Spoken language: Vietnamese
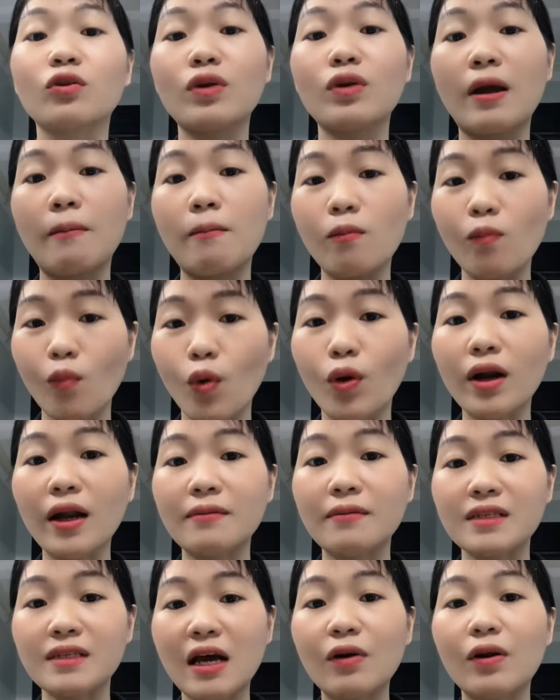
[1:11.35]
tôi đang muốn
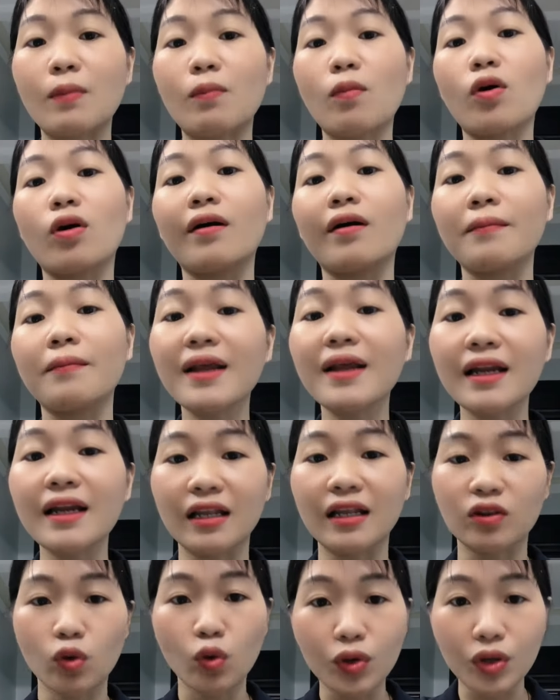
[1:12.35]
làm sao để mọi người biết
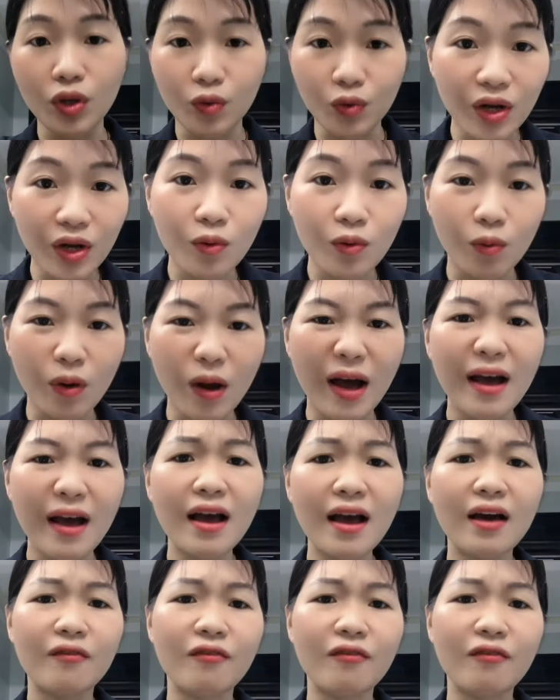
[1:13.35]
đến tôi nhiều nhất đúng không ạ